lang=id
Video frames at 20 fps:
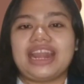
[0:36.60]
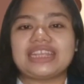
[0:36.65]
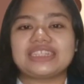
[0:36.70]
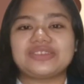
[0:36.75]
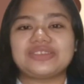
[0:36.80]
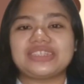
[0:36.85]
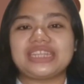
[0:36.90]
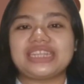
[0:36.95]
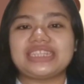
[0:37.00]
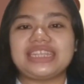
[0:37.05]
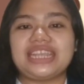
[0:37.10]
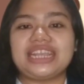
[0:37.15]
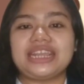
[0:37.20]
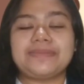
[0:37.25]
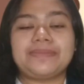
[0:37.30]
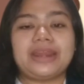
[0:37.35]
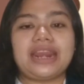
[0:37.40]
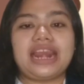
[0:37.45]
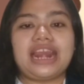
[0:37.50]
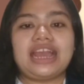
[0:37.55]
Langsung saja
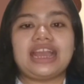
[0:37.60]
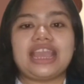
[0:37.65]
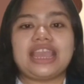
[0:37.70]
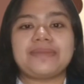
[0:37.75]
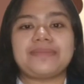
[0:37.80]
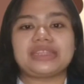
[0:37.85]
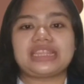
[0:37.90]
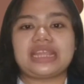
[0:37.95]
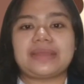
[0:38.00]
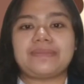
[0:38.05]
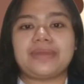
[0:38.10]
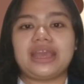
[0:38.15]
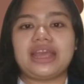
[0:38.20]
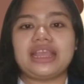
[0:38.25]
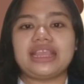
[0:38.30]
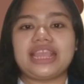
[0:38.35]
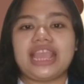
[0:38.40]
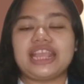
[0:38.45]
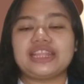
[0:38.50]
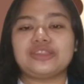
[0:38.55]
kepada langkah yang
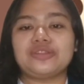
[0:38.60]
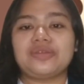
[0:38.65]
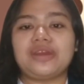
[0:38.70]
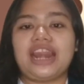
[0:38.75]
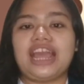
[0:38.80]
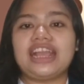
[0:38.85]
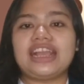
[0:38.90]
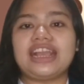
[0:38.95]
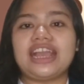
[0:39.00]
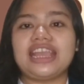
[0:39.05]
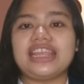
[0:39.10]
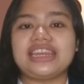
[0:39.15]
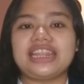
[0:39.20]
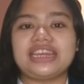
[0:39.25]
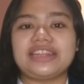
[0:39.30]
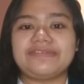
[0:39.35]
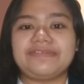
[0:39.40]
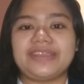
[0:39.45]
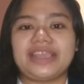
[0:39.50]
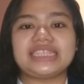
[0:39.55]
pertama yaitu langkah
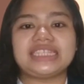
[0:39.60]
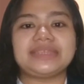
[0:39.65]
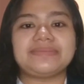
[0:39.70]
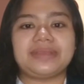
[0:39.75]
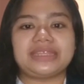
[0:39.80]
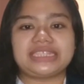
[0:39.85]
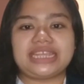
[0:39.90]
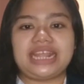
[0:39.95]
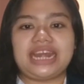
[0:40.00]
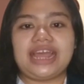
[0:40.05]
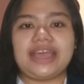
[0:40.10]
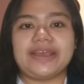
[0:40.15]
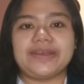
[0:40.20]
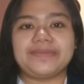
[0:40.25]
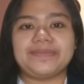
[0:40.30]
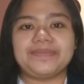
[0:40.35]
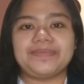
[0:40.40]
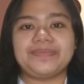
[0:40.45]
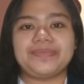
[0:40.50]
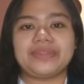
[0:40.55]
identifikasi masalah.
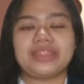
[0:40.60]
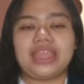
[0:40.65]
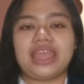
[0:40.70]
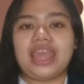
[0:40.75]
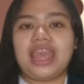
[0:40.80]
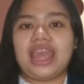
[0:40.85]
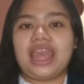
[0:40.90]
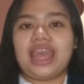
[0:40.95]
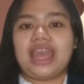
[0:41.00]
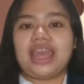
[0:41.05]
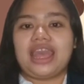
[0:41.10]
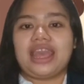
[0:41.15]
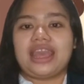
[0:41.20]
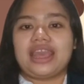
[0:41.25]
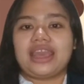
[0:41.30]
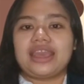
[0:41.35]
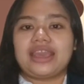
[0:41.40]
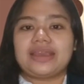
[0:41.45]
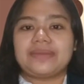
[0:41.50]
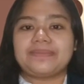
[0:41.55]

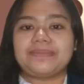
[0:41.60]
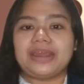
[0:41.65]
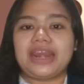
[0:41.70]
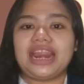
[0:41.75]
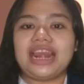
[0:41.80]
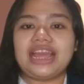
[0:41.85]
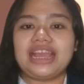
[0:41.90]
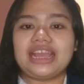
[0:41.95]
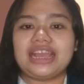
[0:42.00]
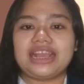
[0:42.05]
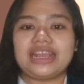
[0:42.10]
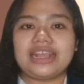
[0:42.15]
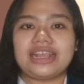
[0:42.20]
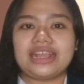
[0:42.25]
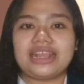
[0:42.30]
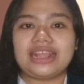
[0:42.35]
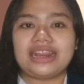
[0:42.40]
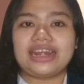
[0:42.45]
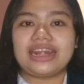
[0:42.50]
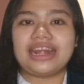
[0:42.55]
Pada lang
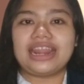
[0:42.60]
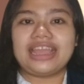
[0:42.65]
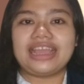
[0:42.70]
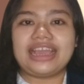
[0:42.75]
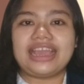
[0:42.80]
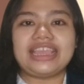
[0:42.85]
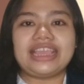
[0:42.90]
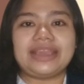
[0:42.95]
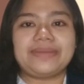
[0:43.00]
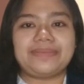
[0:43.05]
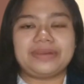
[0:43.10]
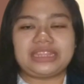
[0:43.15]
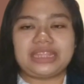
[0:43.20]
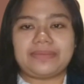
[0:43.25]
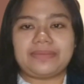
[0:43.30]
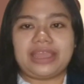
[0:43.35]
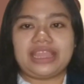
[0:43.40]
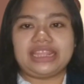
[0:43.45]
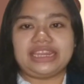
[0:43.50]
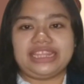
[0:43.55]
langkah yang
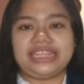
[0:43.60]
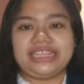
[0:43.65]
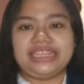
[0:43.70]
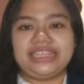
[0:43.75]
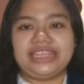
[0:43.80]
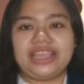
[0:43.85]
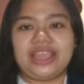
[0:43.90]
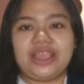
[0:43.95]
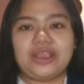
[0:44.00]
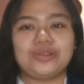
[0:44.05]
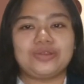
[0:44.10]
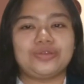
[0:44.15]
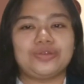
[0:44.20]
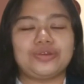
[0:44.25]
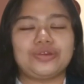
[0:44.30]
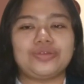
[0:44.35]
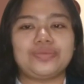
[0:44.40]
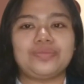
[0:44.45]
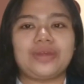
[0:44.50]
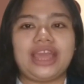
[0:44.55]
pertama ini,
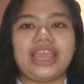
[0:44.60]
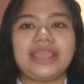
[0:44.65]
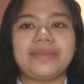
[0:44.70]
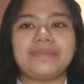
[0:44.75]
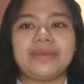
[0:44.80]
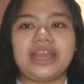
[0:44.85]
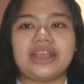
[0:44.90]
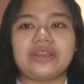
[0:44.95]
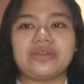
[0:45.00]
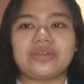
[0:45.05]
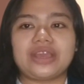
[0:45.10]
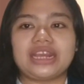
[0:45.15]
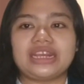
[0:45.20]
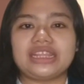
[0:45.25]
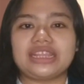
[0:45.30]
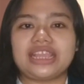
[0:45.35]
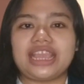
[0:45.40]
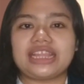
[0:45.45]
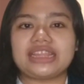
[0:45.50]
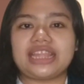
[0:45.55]
guru mulai melakukan
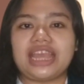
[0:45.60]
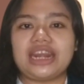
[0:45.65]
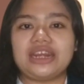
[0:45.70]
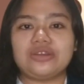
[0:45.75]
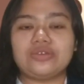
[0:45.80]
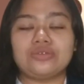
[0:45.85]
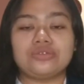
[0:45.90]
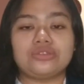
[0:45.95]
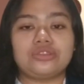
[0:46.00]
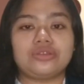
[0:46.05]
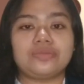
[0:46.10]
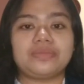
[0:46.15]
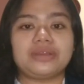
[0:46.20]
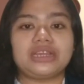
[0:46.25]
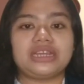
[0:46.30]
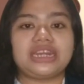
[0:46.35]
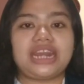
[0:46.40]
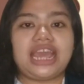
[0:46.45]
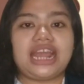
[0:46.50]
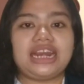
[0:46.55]
kegiatan untuk
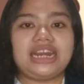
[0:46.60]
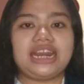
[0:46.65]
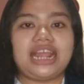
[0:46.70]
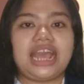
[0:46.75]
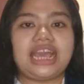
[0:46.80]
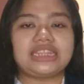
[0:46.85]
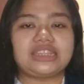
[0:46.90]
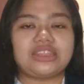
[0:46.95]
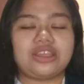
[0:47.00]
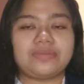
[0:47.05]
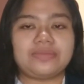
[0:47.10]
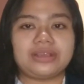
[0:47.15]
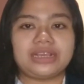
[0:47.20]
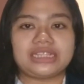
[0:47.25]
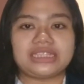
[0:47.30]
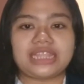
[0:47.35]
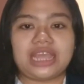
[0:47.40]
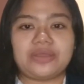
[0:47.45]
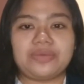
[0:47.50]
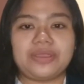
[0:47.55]
mengenal atau
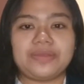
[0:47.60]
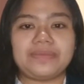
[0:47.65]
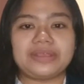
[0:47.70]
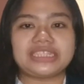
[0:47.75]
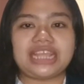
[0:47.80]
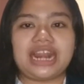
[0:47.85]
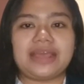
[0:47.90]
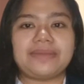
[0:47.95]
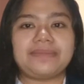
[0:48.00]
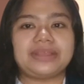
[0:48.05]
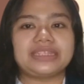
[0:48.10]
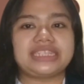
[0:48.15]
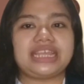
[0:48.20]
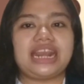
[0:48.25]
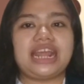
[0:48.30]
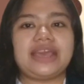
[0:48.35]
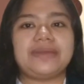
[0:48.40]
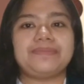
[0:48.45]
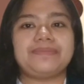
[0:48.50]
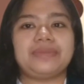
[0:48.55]
mengetahui
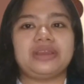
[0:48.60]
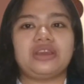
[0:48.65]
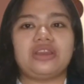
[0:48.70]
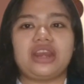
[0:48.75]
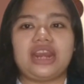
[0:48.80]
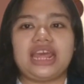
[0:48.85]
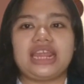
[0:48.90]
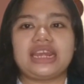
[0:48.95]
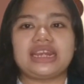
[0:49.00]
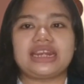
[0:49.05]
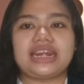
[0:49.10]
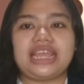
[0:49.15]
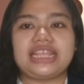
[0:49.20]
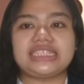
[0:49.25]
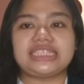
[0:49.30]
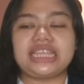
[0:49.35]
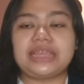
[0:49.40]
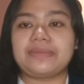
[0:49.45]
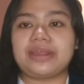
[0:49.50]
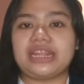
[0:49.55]
masalah-masalah pengelolaan
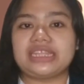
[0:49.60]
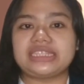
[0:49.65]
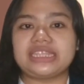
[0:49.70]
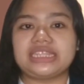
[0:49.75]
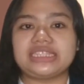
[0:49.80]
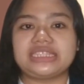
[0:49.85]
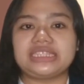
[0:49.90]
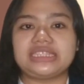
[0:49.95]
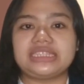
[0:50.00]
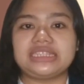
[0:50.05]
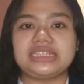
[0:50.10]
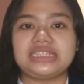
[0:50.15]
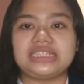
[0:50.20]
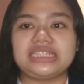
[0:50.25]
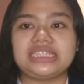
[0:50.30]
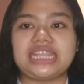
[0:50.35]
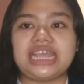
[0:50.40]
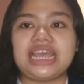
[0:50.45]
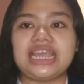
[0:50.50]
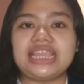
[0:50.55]
kelas yang merasa
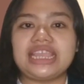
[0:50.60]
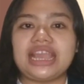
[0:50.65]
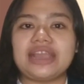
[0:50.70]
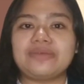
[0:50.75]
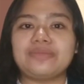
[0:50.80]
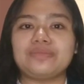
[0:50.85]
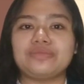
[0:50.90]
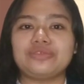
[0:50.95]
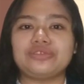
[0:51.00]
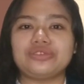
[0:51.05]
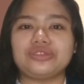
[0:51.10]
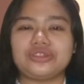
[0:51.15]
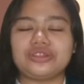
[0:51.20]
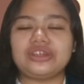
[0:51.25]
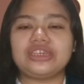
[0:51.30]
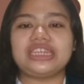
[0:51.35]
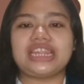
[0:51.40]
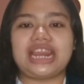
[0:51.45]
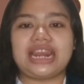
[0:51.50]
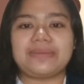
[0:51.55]
jaya yang
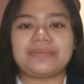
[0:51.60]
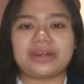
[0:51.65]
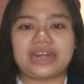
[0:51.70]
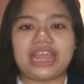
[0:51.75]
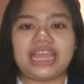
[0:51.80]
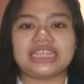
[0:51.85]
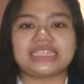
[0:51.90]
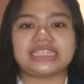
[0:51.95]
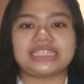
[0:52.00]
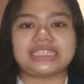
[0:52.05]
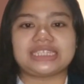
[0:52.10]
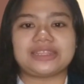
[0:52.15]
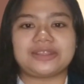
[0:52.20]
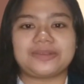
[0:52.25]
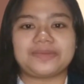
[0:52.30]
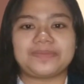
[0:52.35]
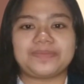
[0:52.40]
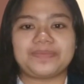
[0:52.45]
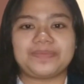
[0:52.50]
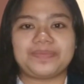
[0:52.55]
muncul dalam kelas.